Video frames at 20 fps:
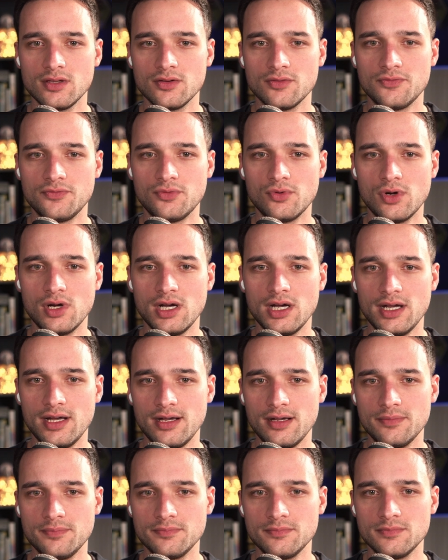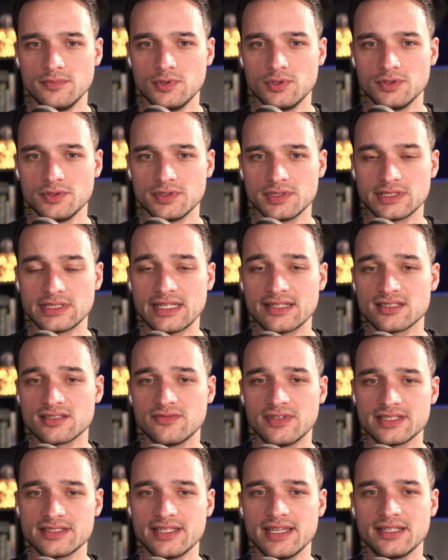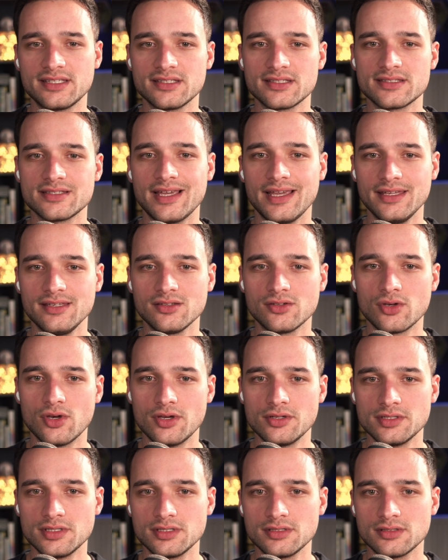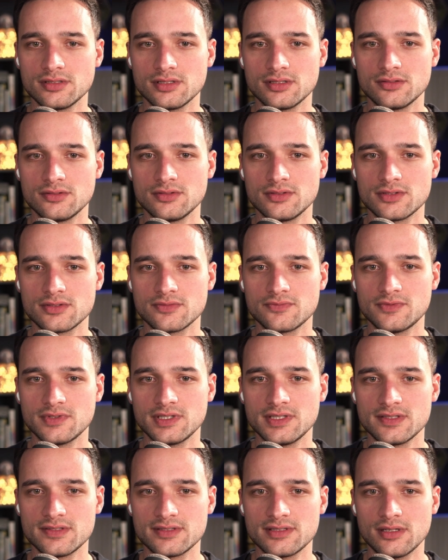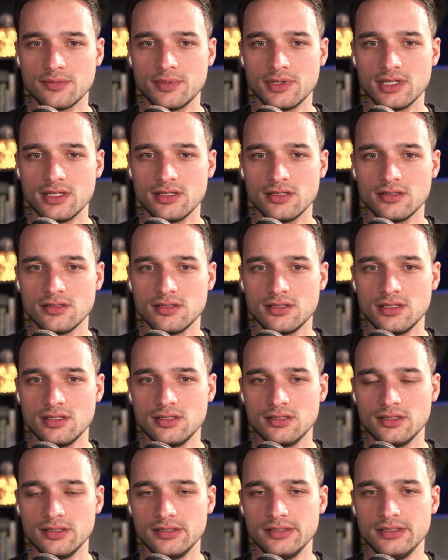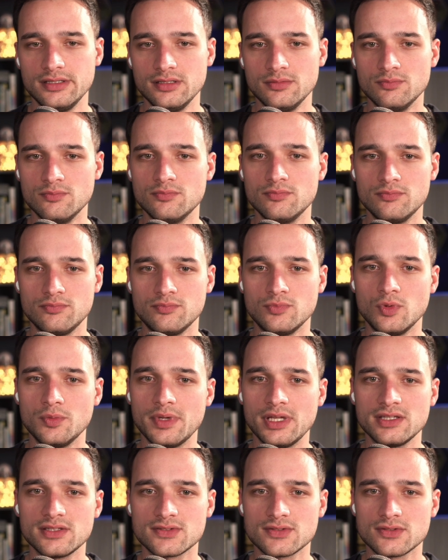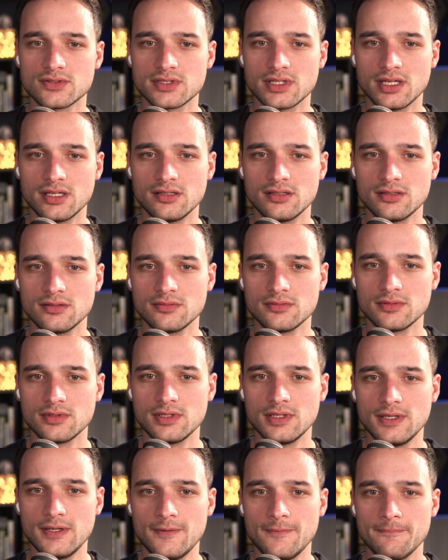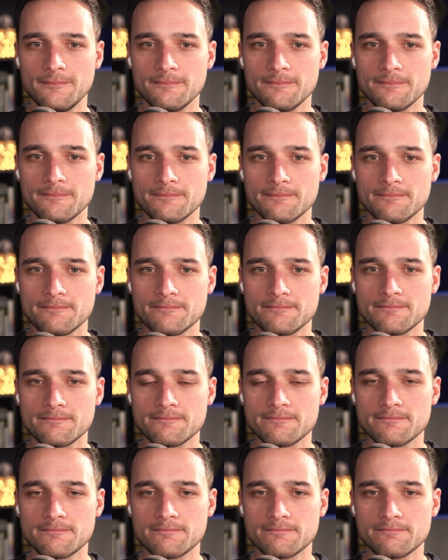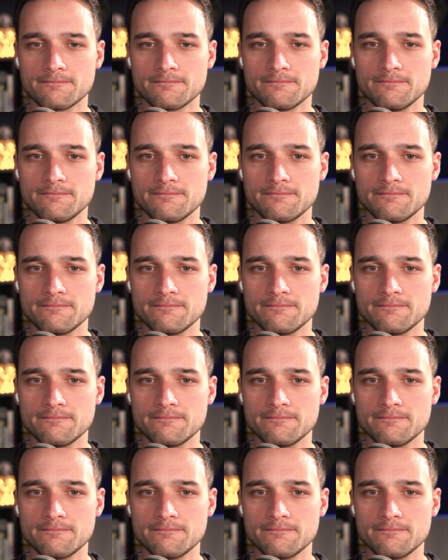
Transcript: Vorhaben und das, was hätte sein können und vergisst dabei im Moment zu sein, ne? Richtig. Mhm.